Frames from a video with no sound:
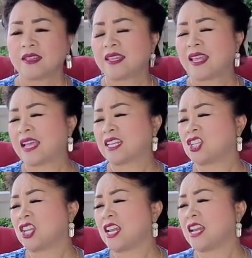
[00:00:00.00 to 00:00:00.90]
tiền
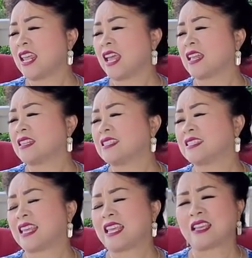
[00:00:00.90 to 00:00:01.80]
xin niên
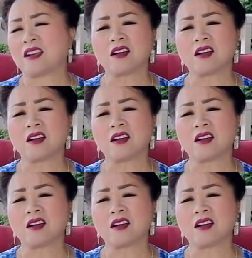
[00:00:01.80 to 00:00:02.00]
xì